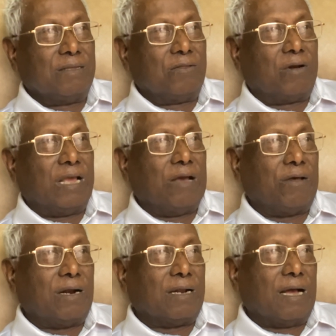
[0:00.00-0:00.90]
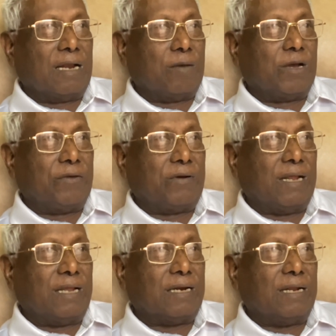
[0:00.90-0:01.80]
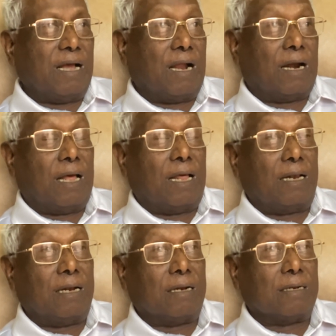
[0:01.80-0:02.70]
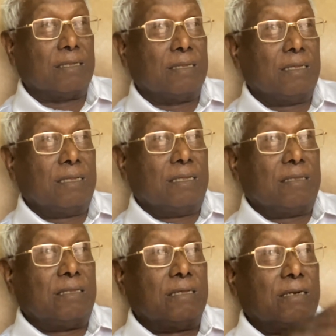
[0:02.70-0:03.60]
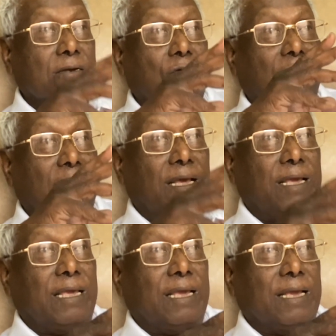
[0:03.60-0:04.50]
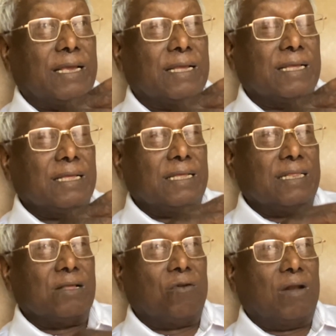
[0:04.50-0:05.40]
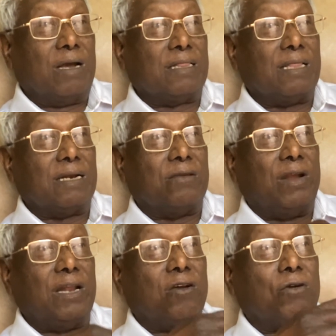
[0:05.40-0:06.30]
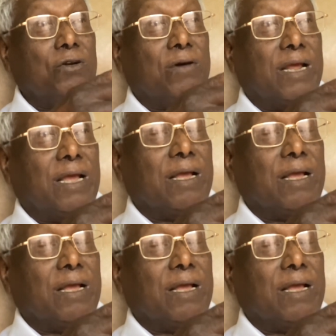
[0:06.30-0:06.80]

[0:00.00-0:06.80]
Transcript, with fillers: துரை அவர்கள் காலமாகிவிட்டார் ஆனால் திருக்குறளை இந்த உலகத்திற்கு வெளிக்கொண்டு வர